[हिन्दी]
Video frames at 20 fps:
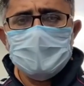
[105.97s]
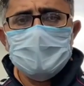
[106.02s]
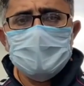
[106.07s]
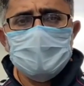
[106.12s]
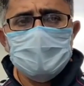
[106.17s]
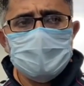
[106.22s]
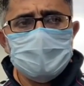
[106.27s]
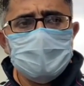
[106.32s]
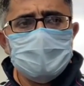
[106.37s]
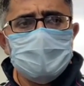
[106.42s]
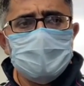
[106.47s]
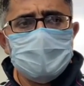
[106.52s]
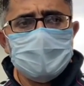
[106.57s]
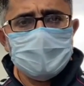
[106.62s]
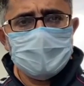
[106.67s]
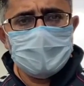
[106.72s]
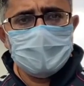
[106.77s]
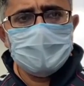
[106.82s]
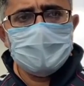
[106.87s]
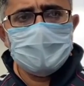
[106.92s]
कोई भी
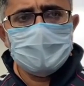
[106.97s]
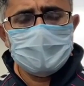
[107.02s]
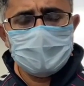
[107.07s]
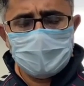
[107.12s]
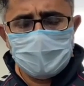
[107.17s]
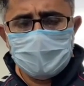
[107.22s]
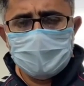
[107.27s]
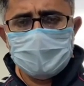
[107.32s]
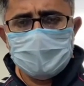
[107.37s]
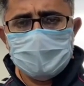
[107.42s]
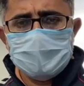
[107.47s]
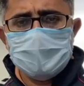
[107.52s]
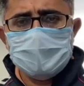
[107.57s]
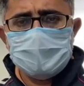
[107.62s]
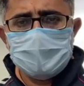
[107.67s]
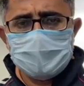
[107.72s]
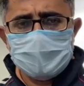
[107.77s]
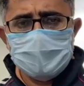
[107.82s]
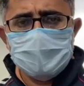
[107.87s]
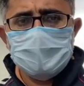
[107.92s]
मोबाइल नहीं करी सेटा
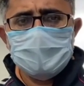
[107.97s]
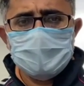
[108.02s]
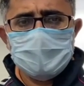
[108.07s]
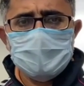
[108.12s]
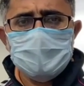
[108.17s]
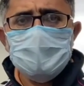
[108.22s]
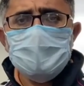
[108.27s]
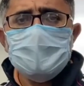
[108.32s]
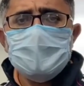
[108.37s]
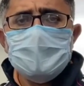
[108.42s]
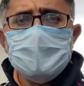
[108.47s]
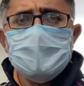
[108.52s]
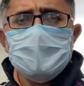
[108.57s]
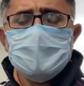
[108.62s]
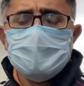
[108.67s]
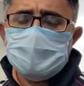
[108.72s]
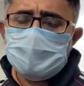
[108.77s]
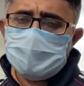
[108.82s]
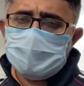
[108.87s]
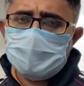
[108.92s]
प्रवेश न करू
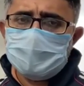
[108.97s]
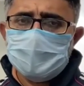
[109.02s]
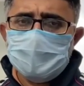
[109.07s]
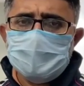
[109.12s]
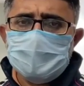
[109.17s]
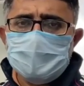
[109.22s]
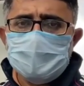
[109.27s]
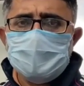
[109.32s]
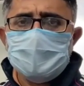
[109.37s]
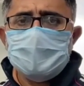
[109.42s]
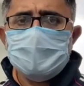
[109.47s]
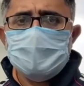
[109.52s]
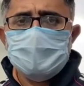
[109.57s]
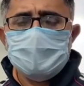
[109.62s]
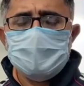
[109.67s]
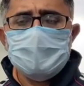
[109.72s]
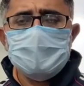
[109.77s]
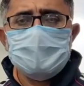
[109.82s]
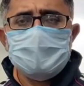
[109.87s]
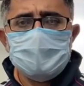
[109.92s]
मु समस्त को हाथ
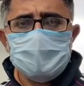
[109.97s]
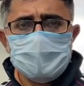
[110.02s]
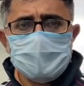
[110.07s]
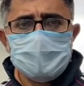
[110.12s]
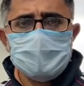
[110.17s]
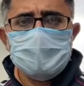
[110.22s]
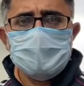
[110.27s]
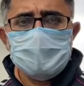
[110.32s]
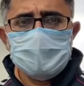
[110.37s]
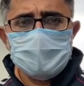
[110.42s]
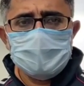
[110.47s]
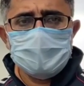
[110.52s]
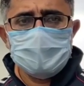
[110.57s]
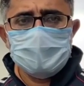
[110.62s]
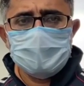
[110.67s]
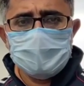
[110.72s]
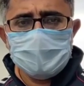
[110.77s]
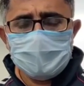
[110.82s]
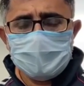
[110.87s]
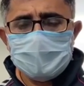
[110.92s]
जोड़ी पुनः अनुरोध
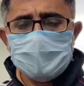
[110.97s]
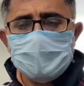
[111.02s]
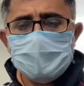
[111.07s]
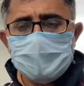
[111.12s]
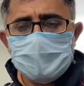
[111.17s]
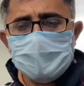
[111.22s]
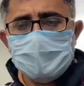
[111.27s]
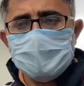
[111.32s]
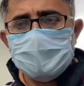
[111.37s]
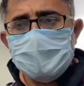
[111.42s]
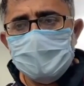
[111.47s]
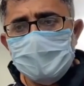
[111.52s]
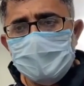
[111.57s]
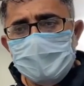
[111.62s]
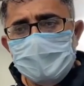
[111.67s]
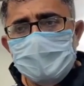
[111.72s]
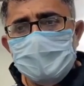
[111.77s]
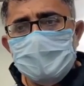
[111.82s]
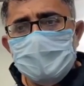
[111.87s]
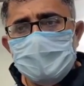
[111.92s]
करुच्ची ये
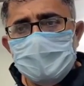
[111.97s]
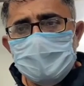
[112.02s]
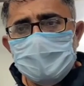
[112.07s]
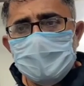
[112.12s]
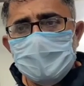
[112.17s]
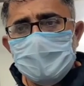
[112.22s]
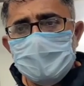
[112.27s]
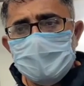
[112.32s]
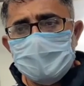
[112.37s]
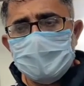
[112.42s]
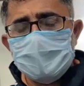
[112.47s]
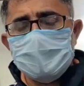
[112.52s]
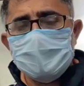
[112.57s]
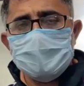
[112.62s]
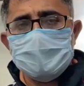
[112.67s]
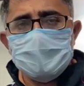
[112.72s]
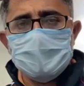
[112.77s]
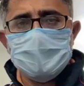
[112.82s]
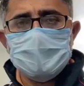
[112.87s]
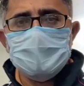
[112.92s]
विशेष नीतिर पालन पाई
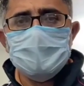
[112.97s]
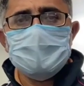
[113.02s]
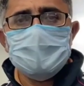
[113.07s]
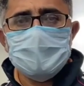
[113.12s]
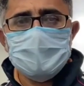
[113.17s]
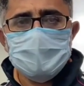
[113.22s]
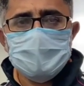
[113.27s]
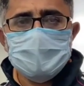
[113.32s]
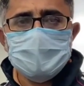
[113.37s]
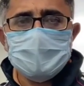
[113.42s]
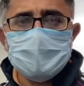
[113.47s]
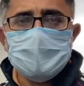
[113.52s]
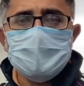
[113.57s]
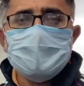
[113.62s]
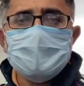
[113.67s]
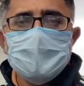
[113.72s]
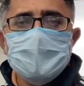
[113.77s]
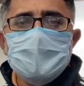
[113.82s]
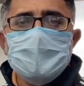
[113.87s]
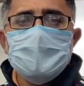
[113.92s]
जमी आम पास्ट
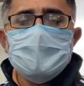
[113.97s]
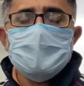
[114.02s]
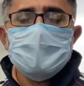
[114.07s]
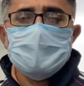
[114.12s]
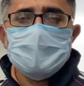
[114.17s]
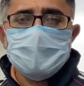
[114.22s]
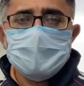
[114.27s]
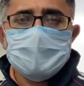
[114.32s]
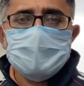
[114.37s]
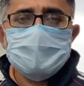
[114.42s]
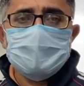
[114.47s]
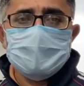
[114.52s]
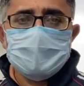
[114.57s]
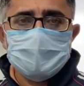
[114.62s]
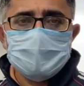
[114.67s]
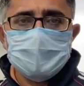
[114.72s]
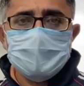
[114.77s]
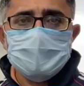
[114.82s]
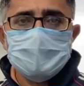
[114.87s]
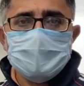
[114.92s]
लास्ट
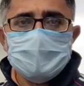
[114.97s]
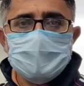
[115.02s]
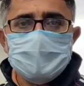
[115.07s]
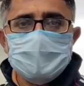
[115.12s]
आठ मस